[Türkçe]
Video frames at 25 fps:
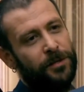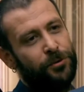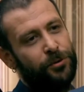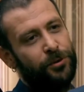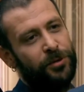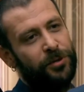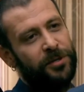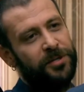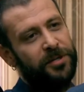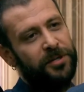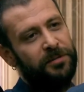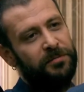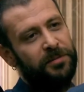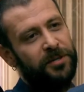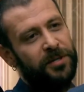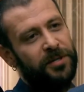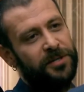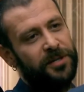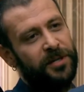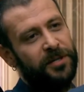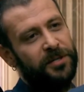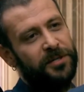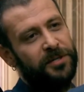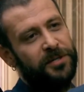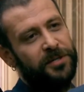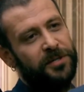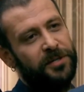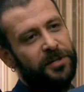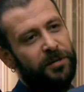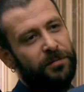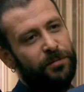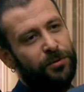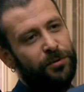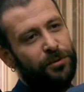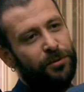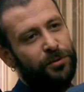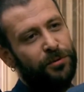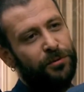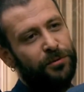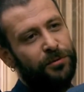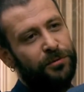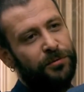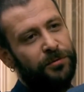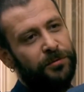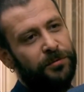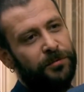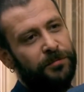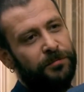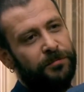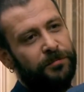Yalan söyleseydin bana saygısızlık yapmış
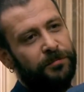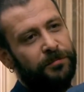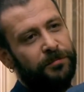olurdun.